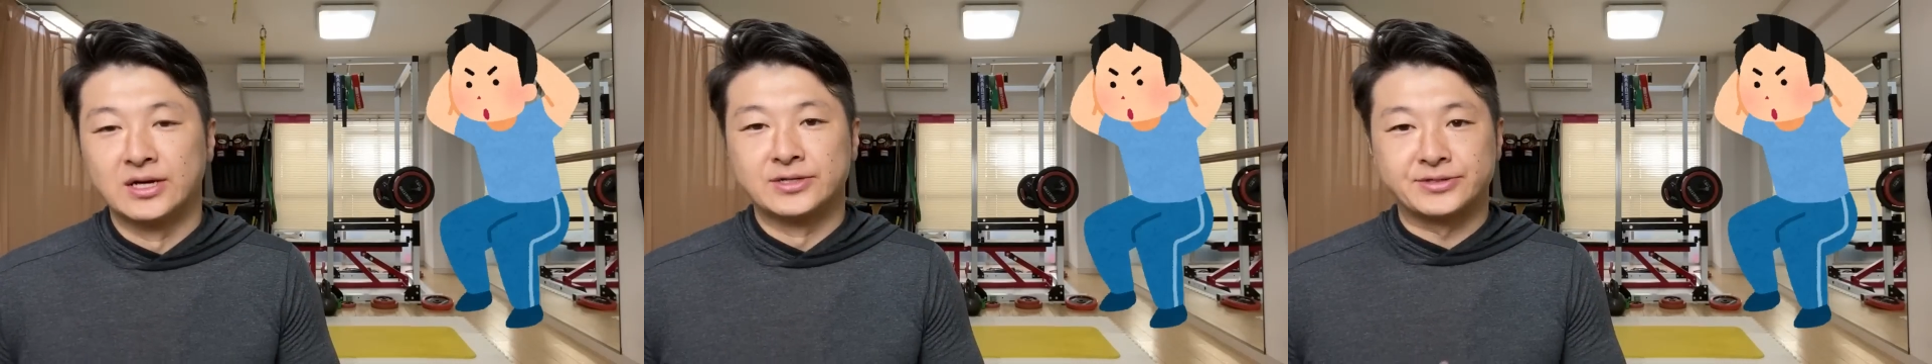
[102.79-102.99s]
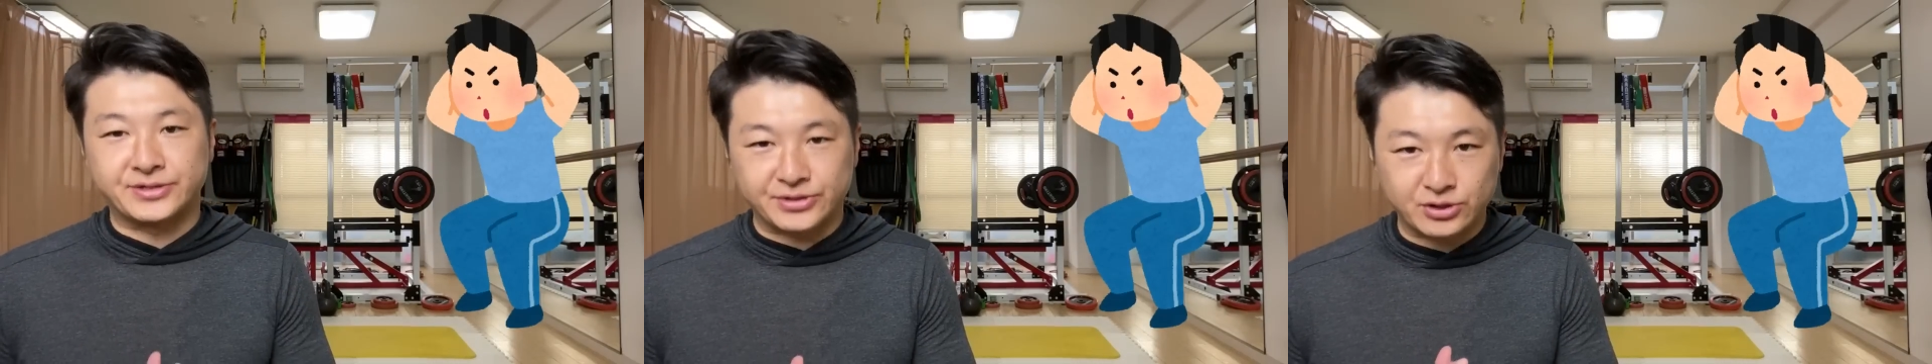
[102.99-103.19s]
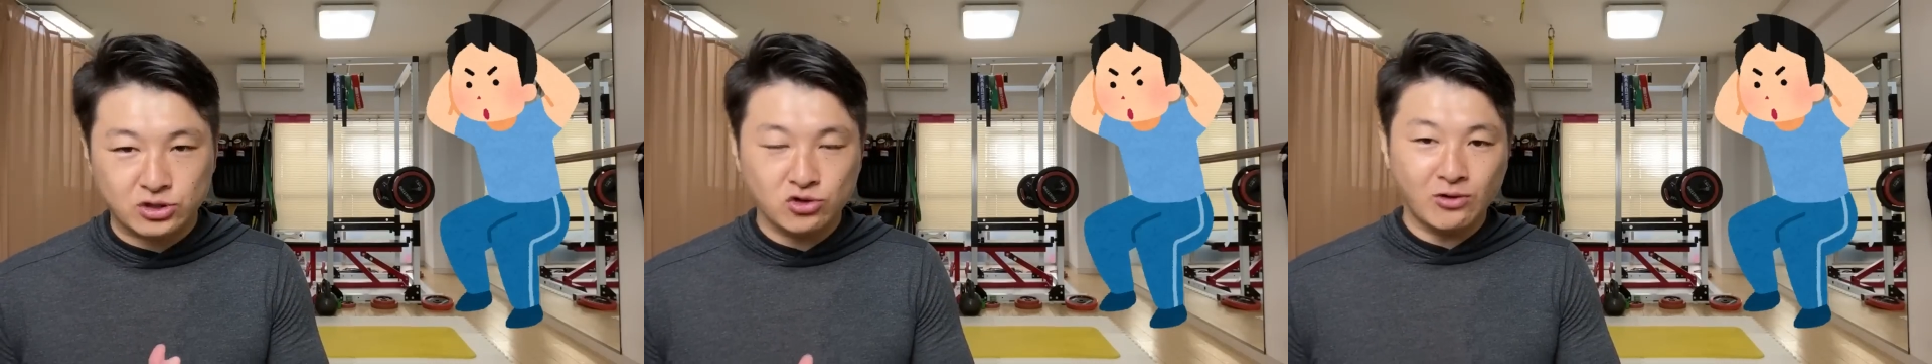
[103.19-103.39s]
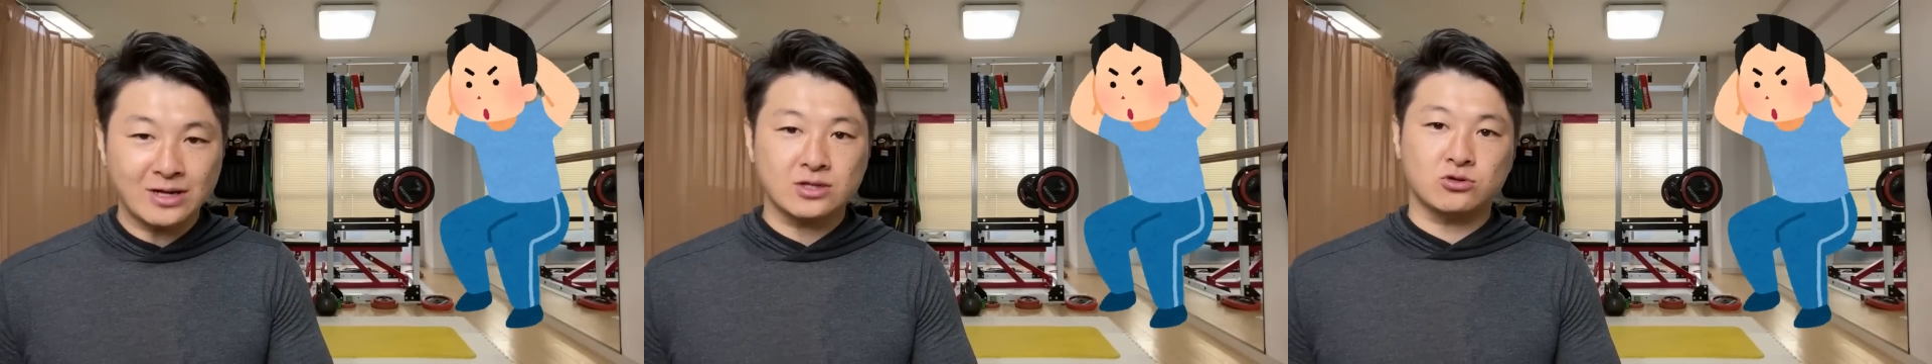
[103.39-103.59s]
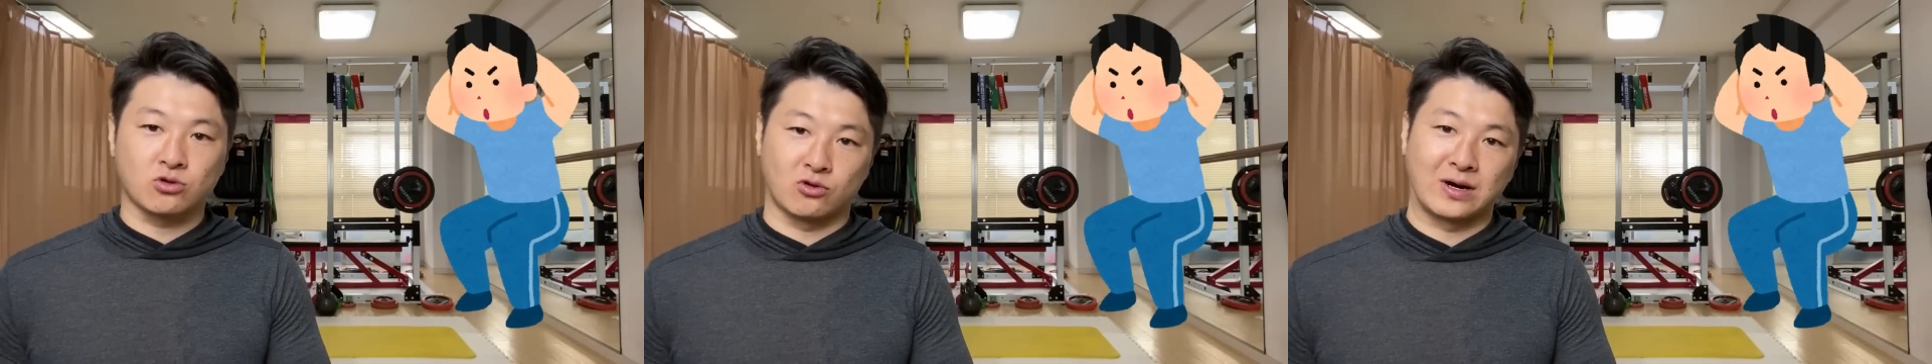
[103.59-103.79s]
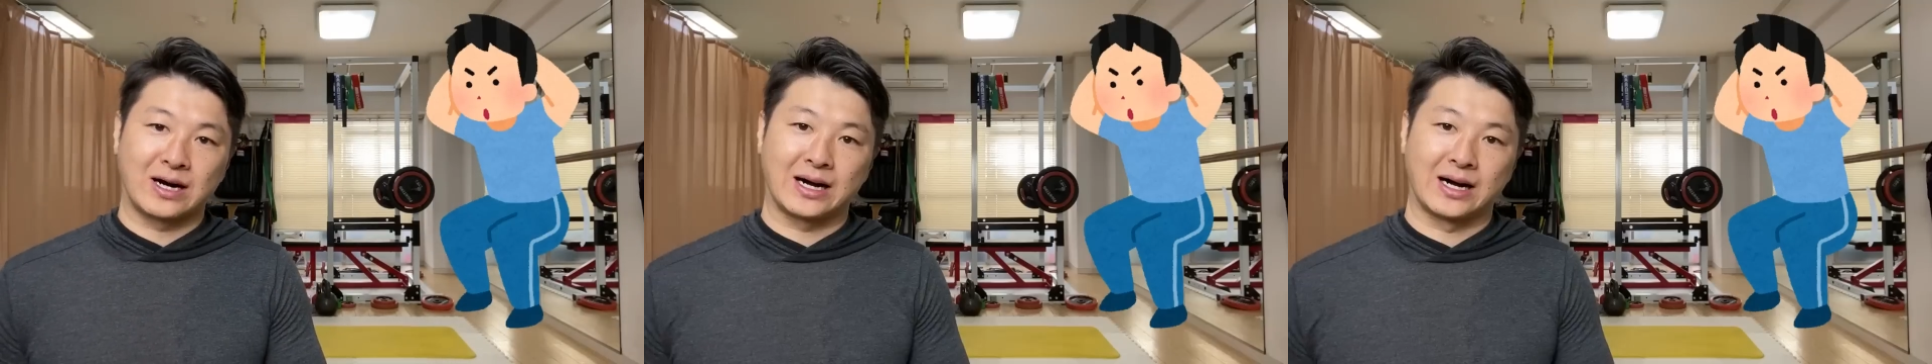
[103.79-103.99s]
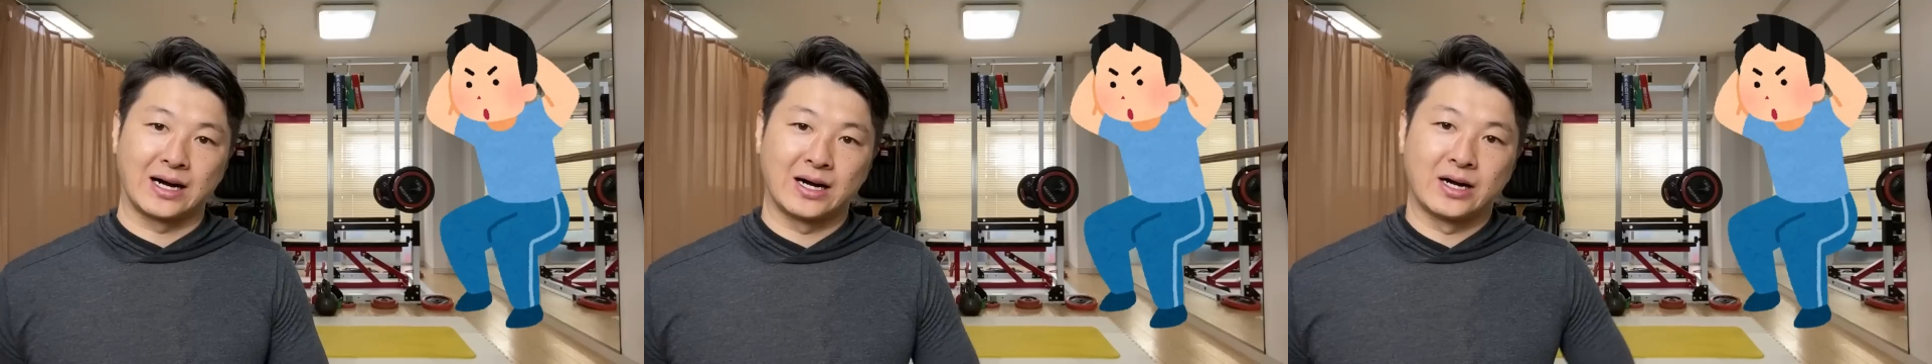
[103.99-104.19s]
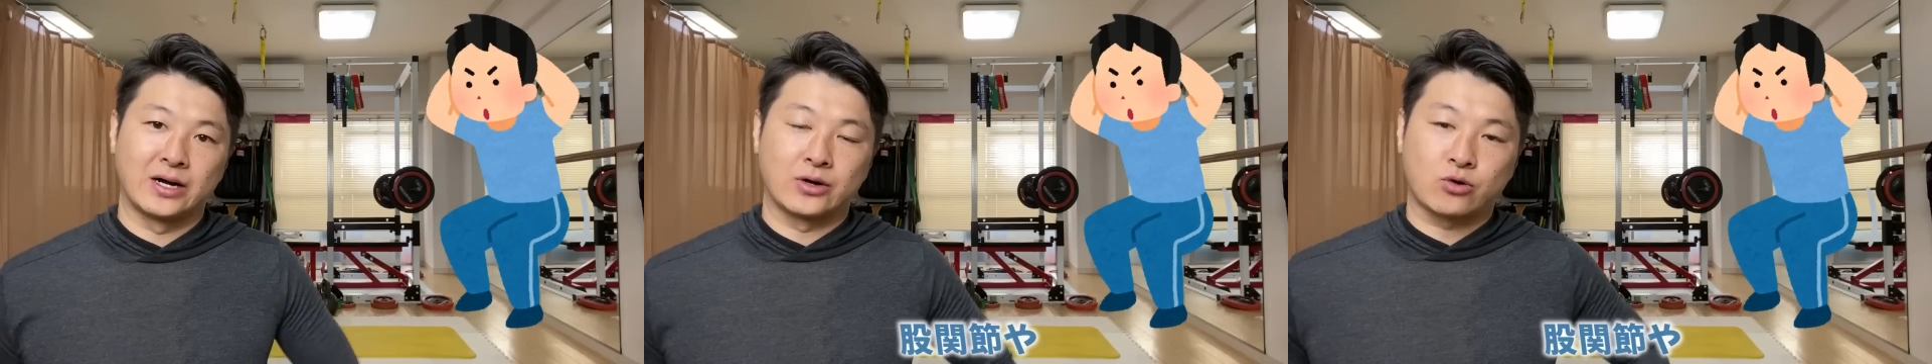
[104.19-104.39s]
スクワットは